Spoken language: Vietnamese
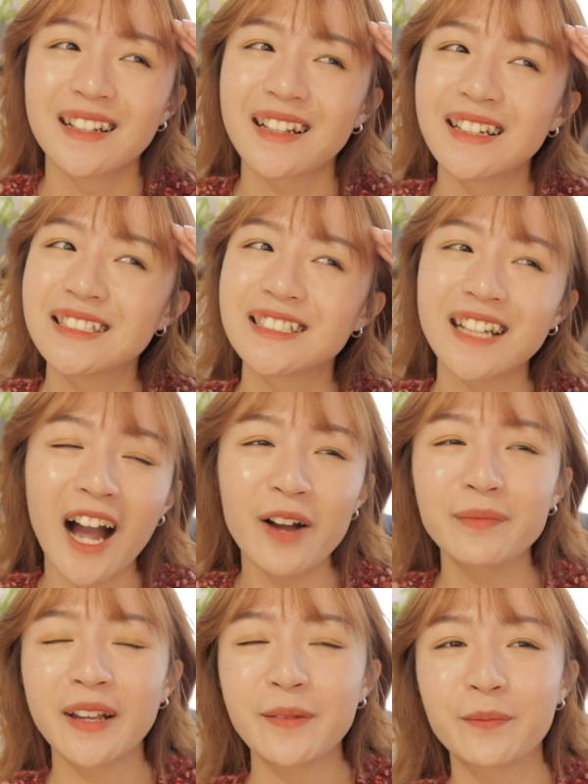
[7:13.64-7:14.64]
cái
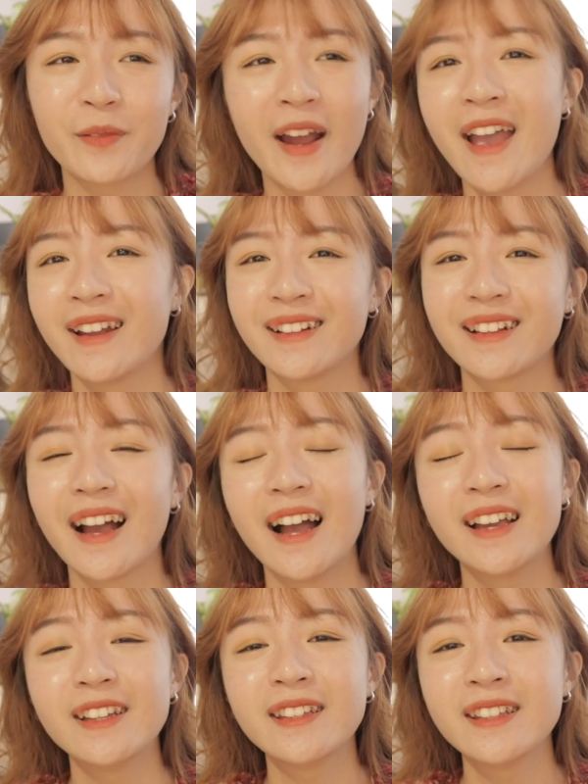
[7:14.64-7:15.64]
shop, cái brand,
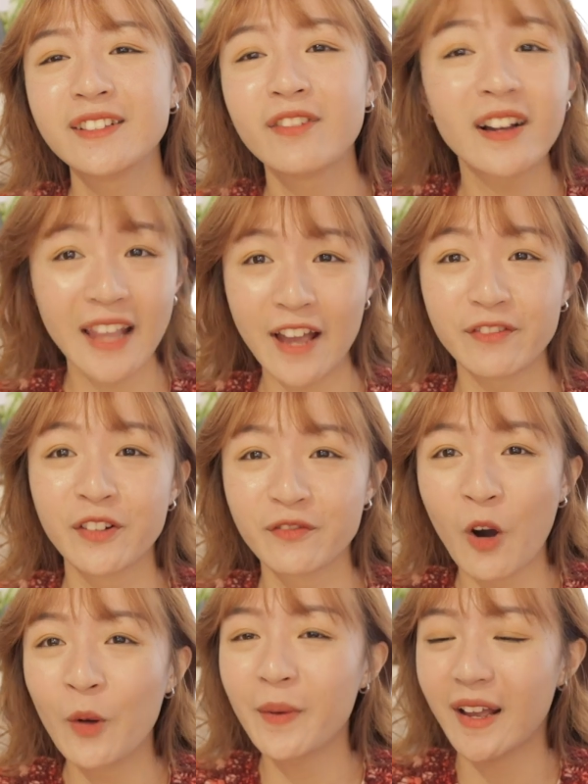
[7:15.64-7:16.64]
cái phân nhà phân
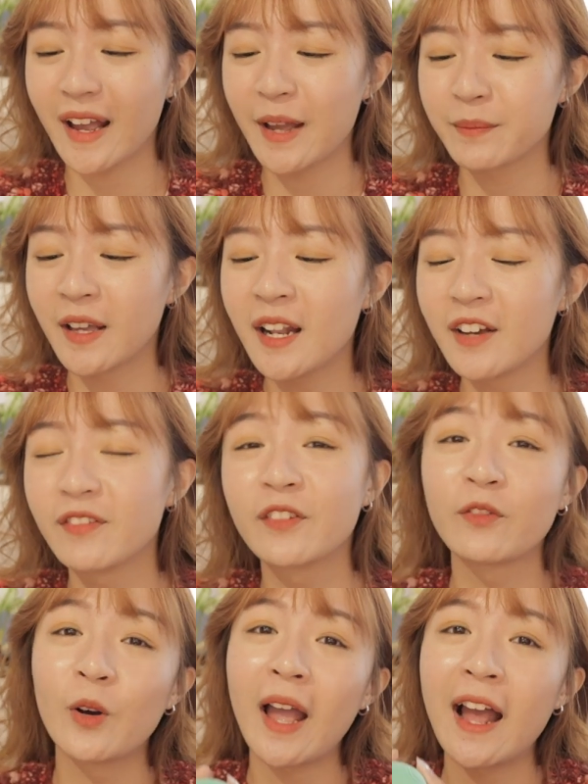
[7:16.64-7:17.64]
phối mà Gà cảm thấy là phân
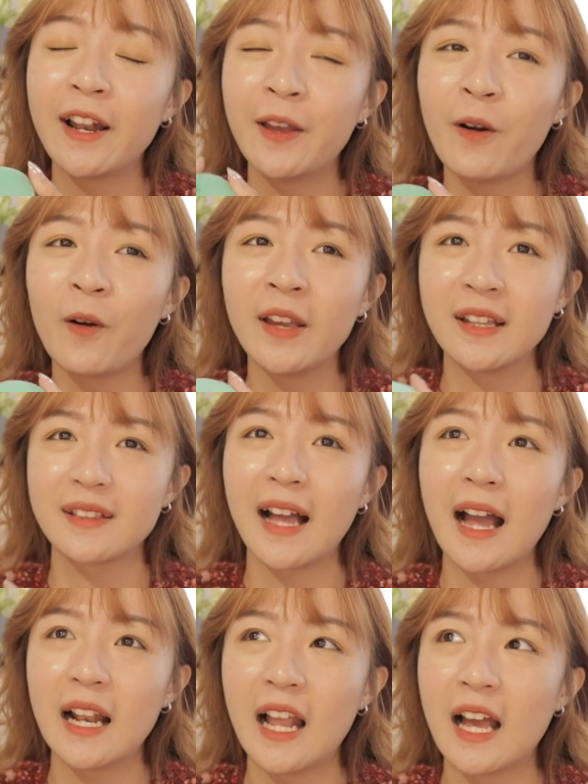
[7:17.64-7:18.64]
phối Halio hiện
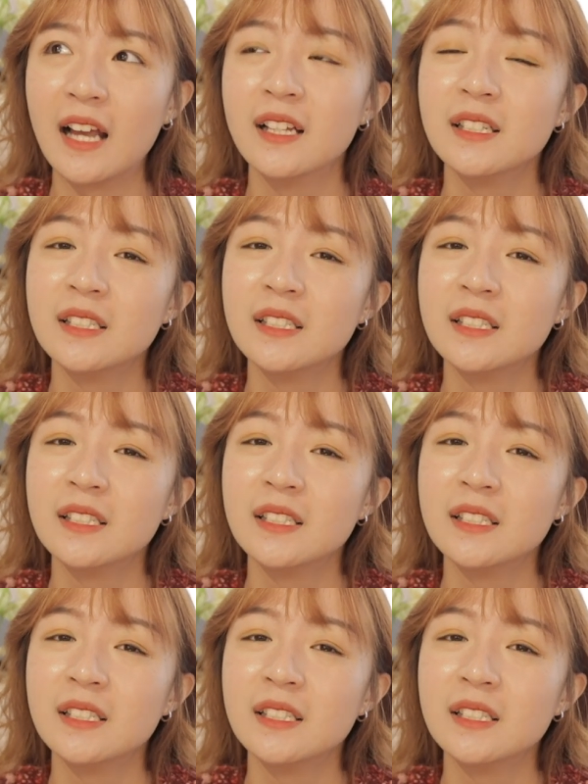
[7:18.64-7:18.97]
tại là